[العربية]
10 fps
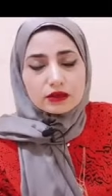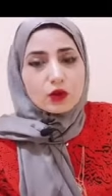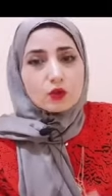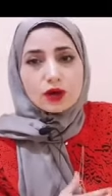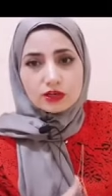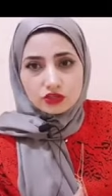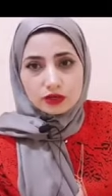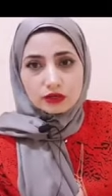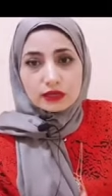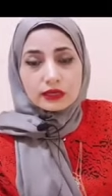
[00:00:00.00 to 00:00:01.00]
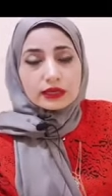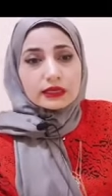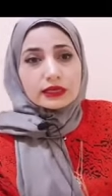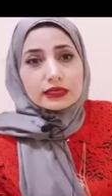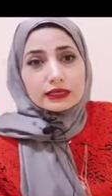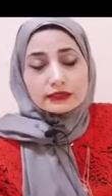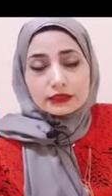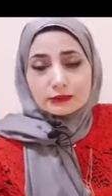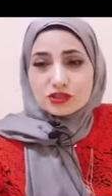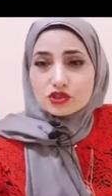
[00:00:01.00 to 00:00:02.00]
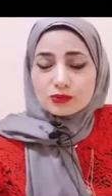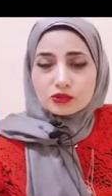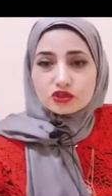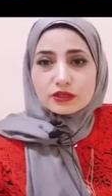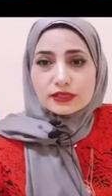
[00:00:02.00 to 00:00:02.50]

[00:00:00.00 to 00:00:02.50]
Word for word: أو واشر انت ما تجيب الشخص